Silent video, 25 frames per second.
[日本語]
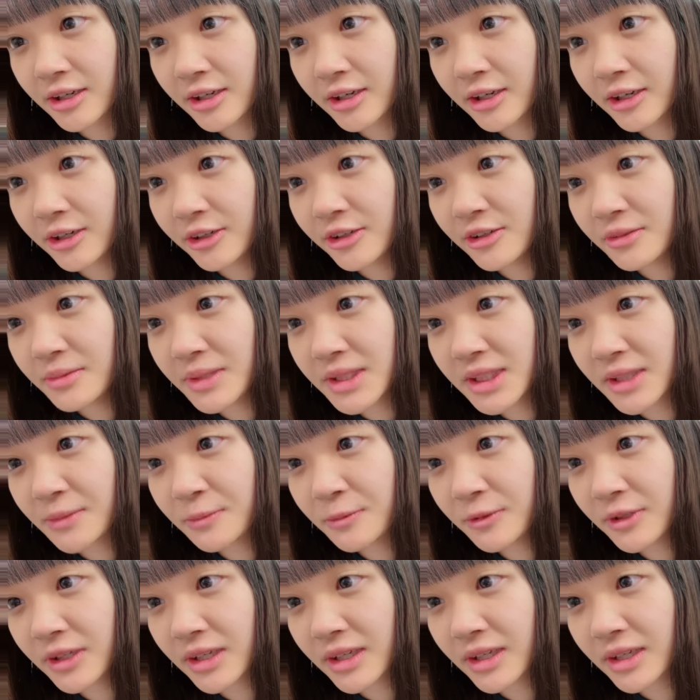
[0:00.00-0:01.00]

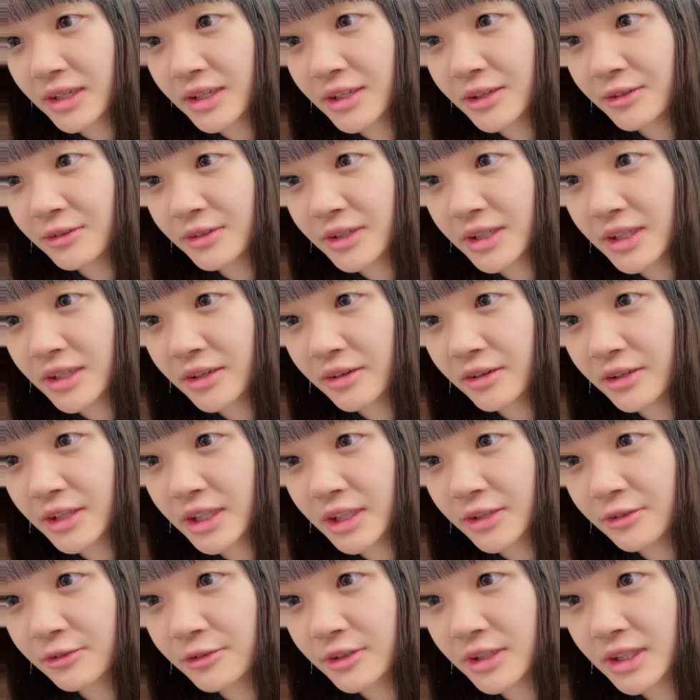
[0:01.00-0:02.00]
アルビサポラが昨日来てくれ
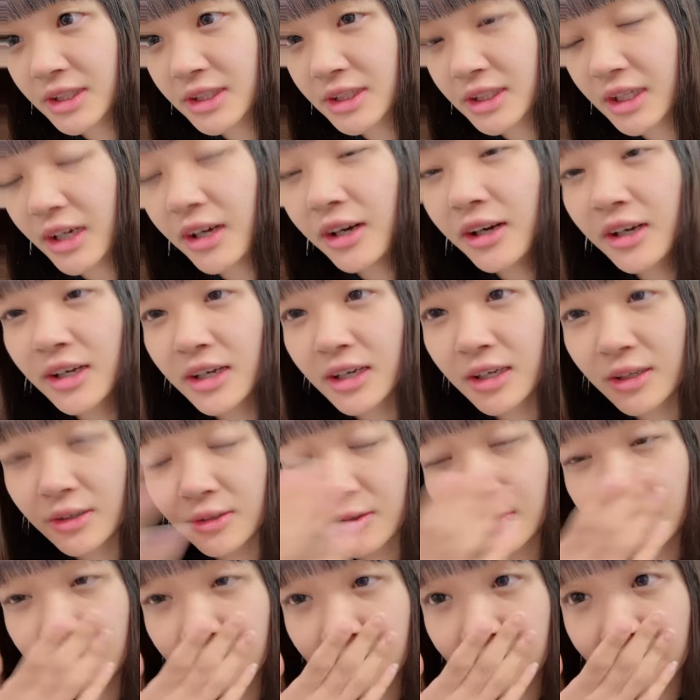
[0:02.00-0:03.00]
たの嬉しいあ
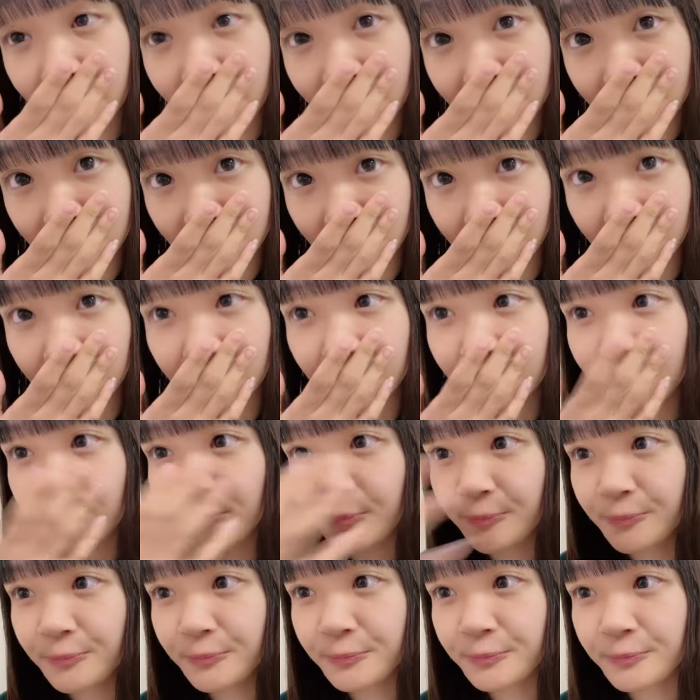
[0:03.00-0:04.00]
本当ですか
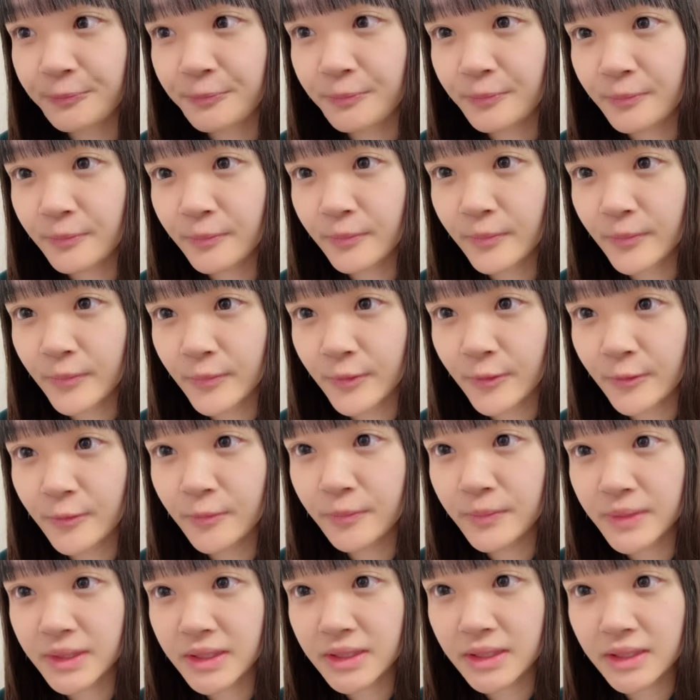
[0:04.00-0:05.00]

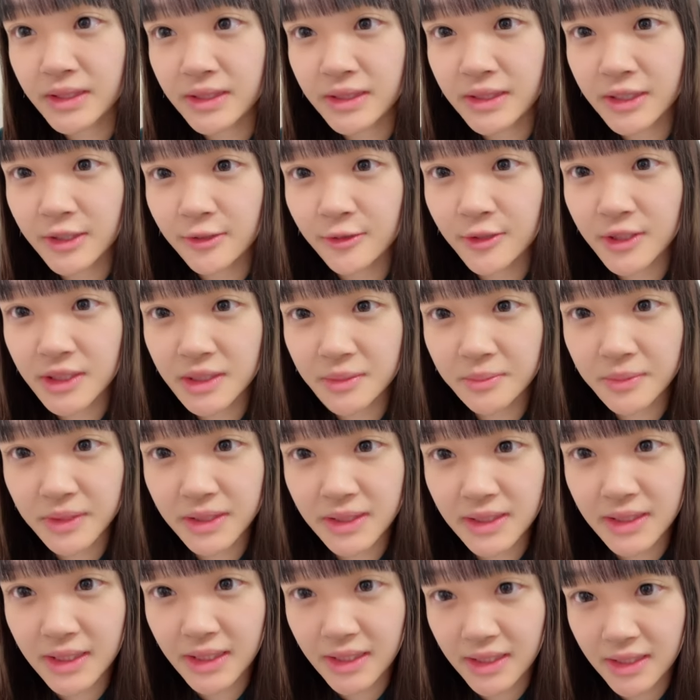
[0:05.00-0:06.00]
めちゃ楽しま
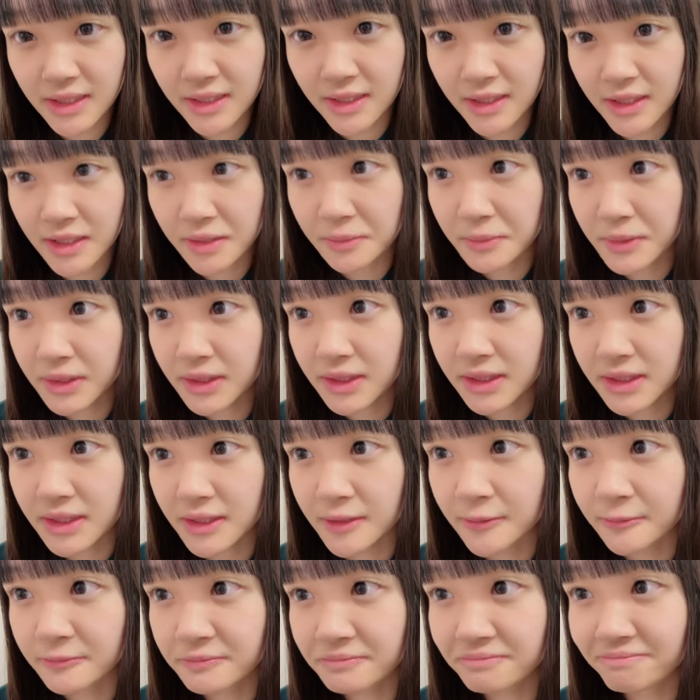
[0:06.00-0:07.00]
せていただきました
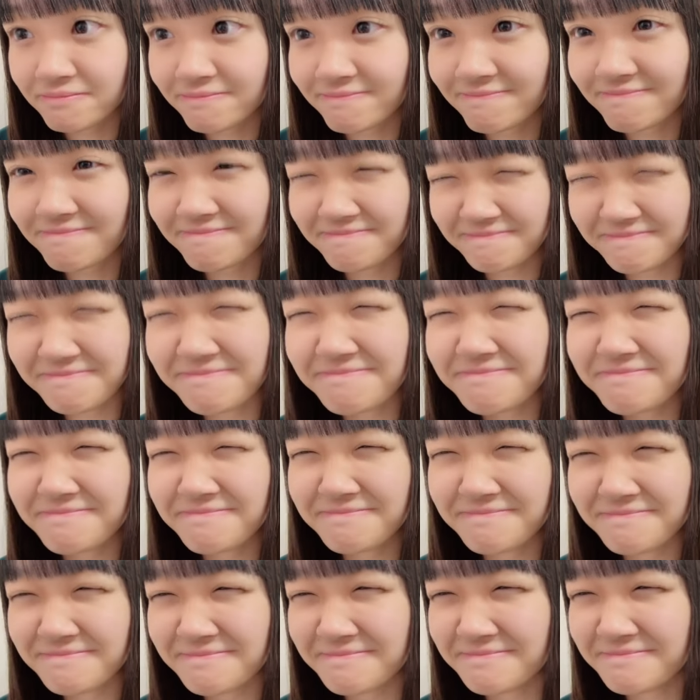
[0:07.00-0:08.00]

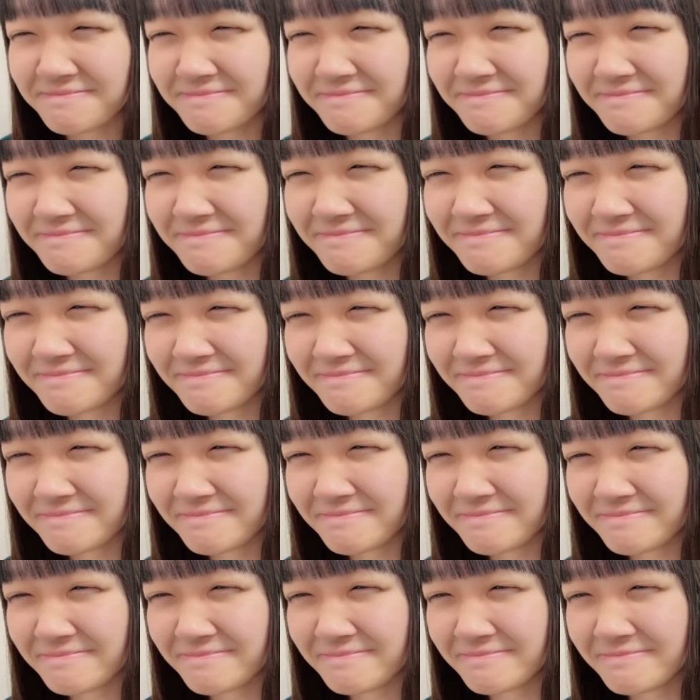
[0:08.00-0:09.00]

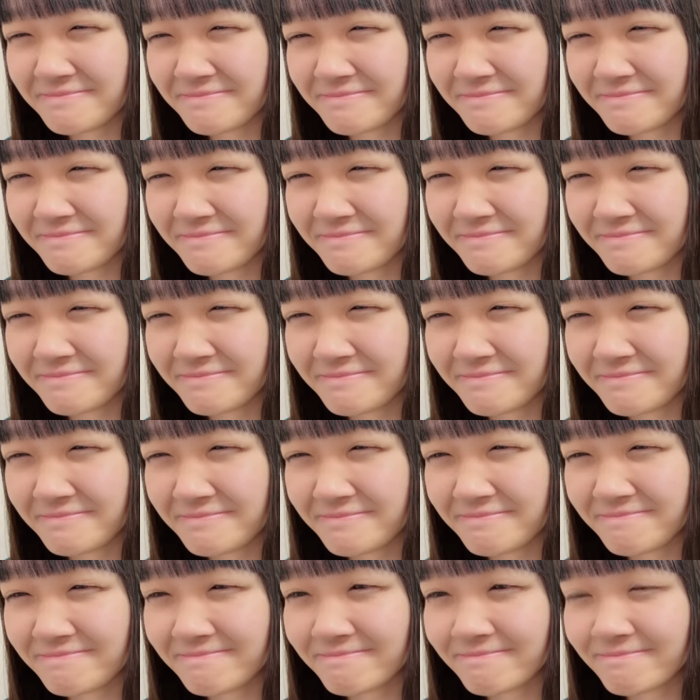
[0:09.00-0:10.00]

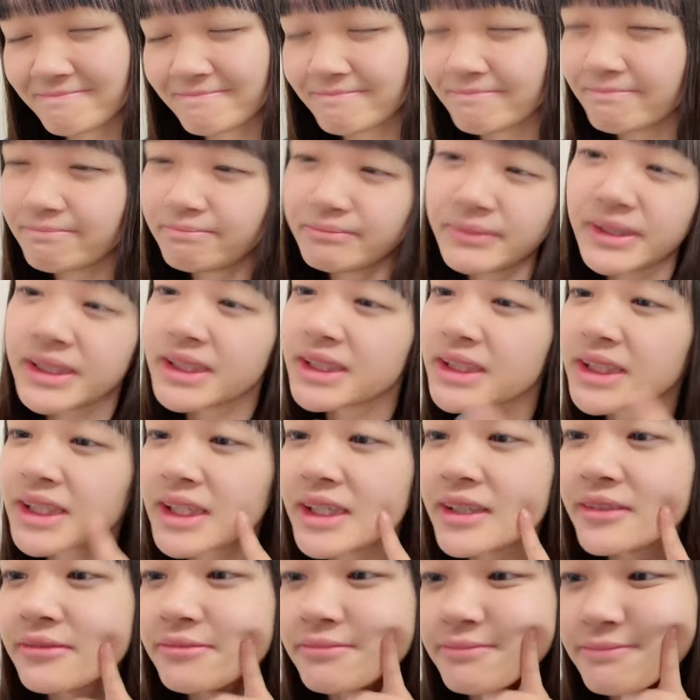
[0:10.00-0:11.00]
いっぺ好
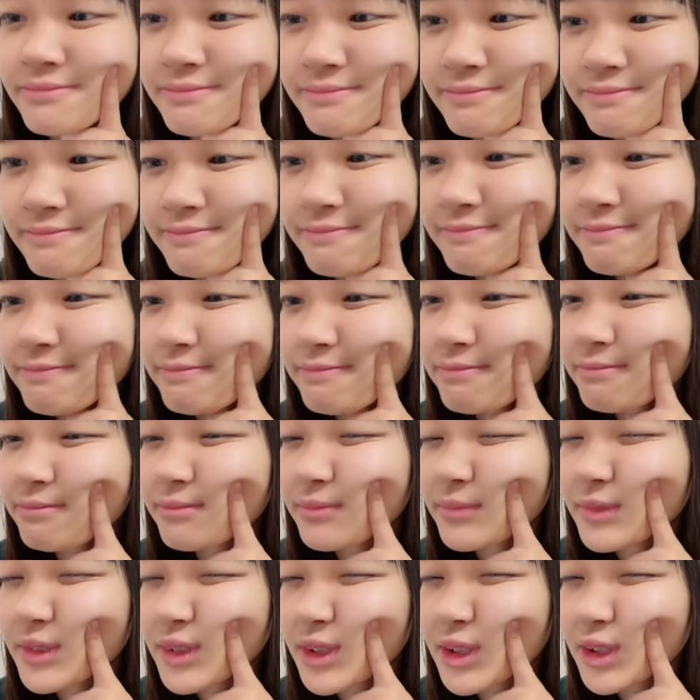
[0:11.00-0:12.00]
き
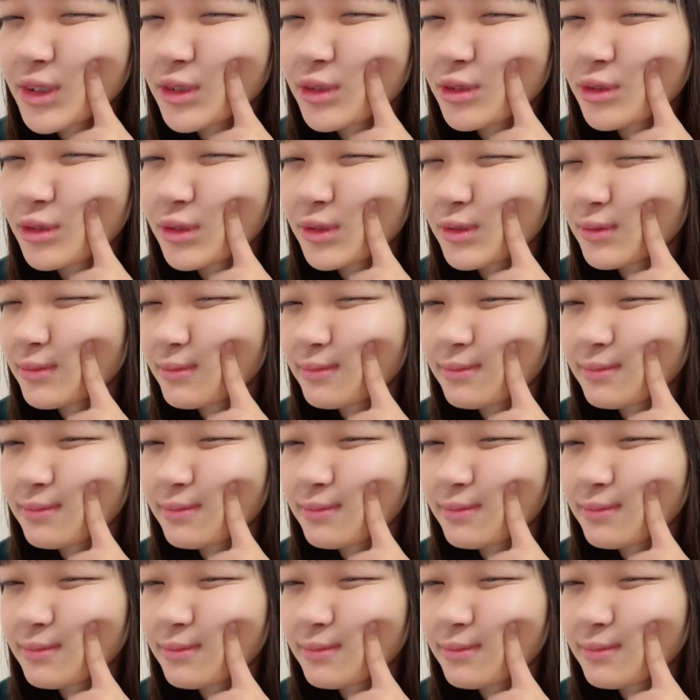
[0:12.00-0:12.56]
ありがとう